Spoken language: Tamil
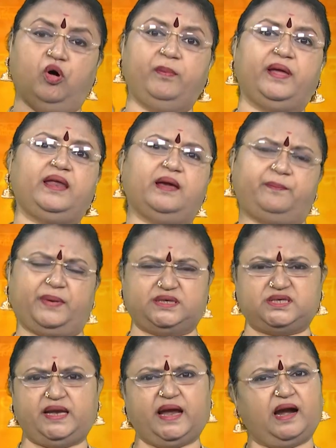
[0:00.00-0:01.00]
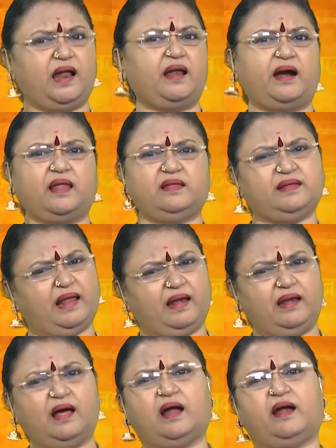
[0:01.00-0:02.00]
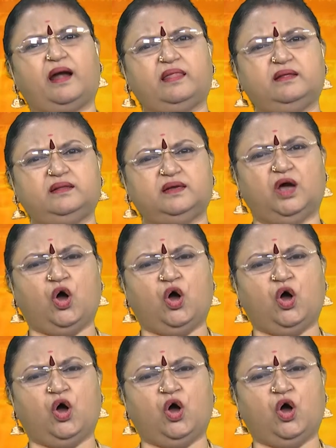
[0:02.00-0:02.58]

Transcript: பெரிய பிரச்சனைகள்லாம் நடந்தது எல்லாம் நடந்தது